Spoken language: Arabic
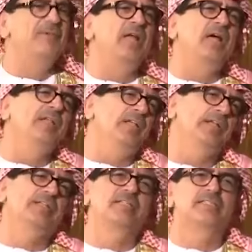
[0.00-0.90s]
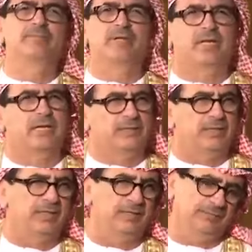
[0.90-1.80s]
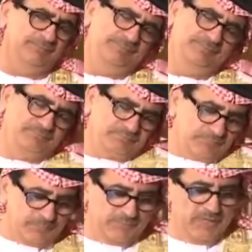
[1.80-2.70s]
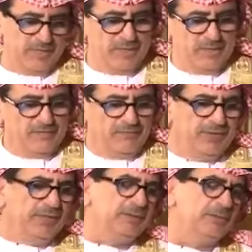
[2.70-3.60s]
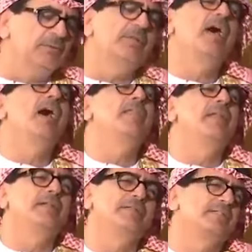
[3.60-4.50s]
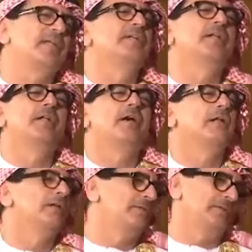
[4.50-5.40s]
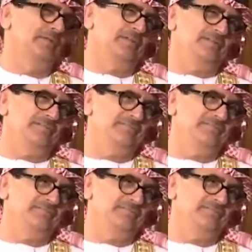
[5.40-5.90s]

فمن حقنا احنا نتغزل بنخلاتنا يعني الله يخليك فديت الطول هذا كنا نخلتنا